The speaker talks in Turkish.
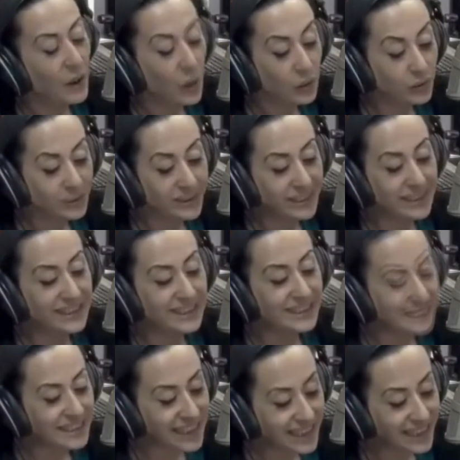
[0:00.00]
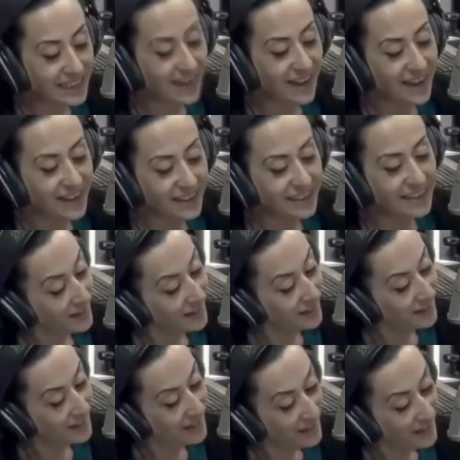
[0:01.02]
Onun için sen de artık
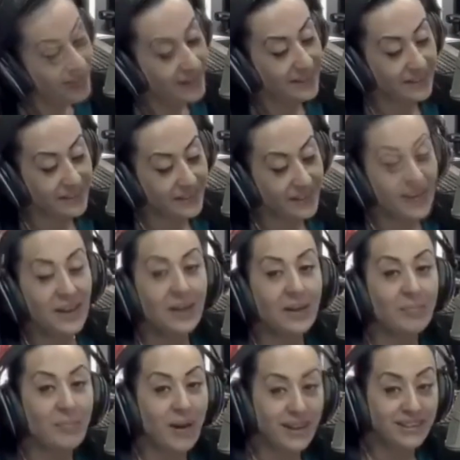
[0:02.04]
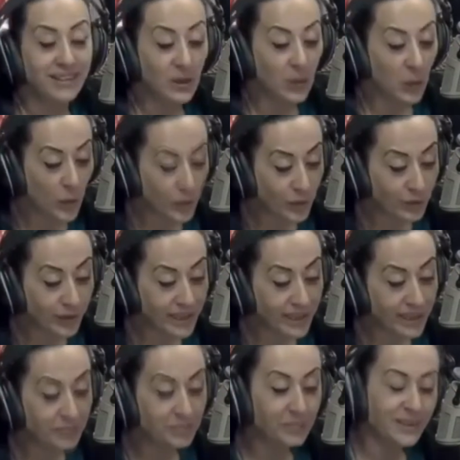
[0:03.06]
evet bardak
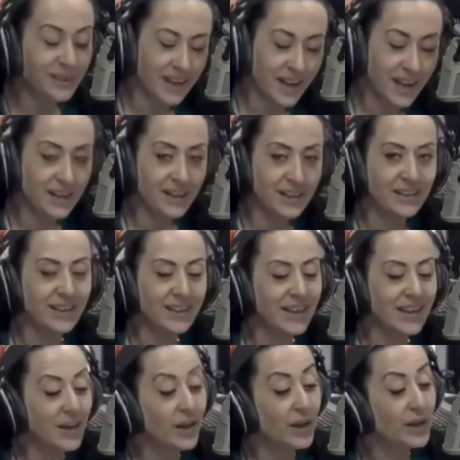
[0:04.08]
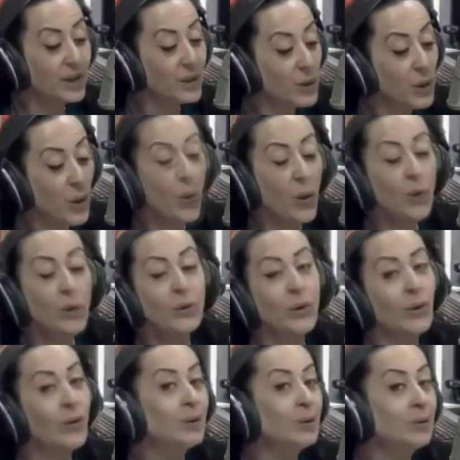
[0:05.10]
olmayı bırak göl
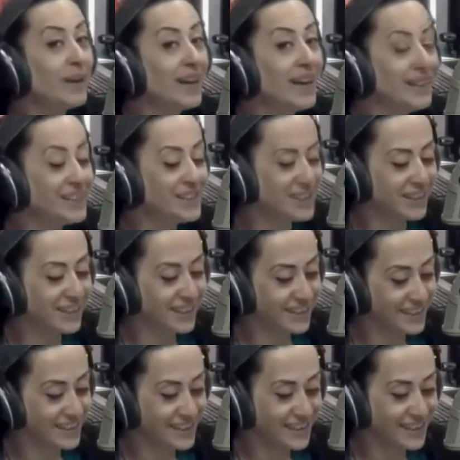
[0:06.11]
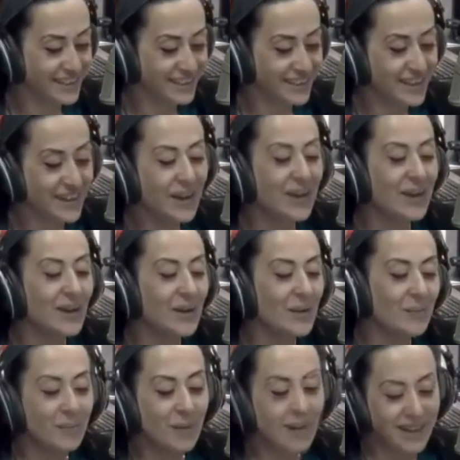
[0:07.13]
olmaya çalış.
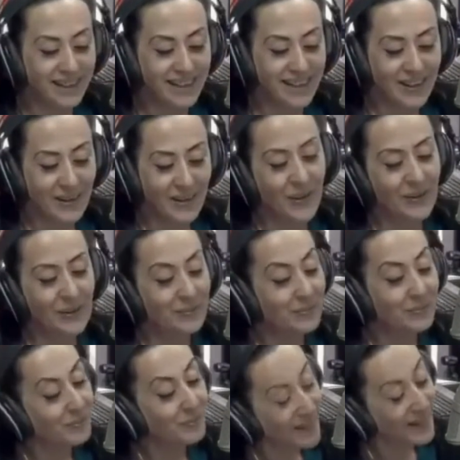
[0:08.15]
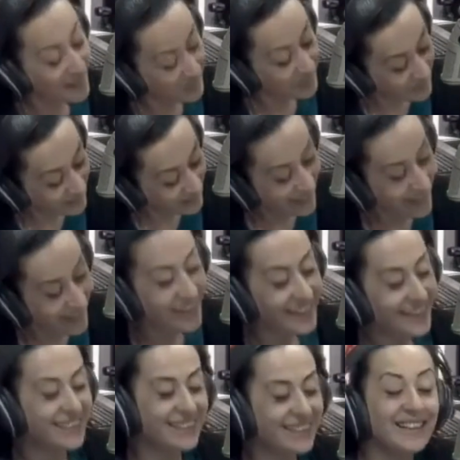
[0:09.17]
Bardak olmayı
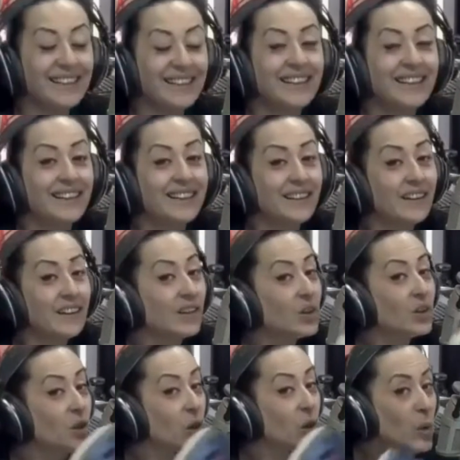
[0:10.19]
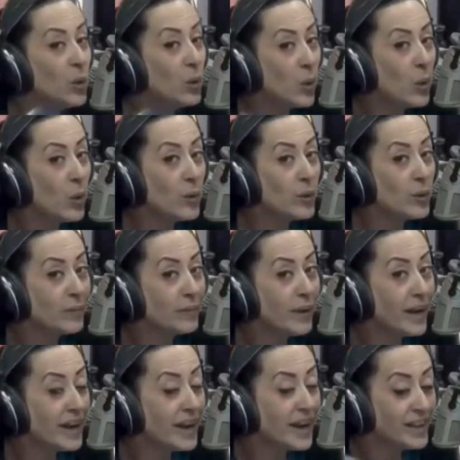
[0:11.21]
bırak, göl
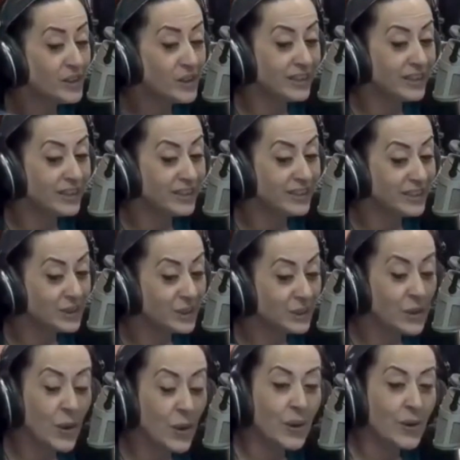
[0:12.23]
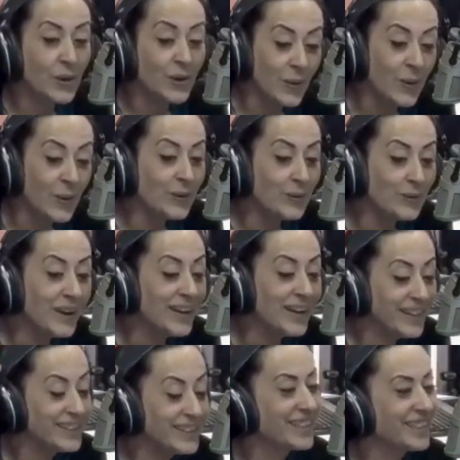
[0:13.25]
olmaya çalış, göl
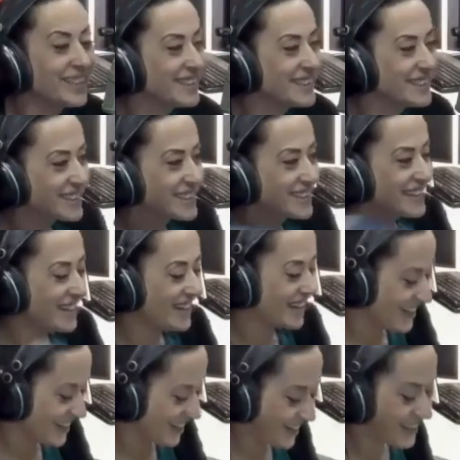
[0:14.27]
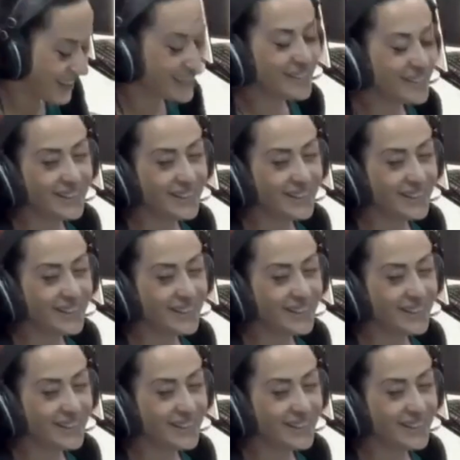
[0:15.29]
olmaya çalış. Aşk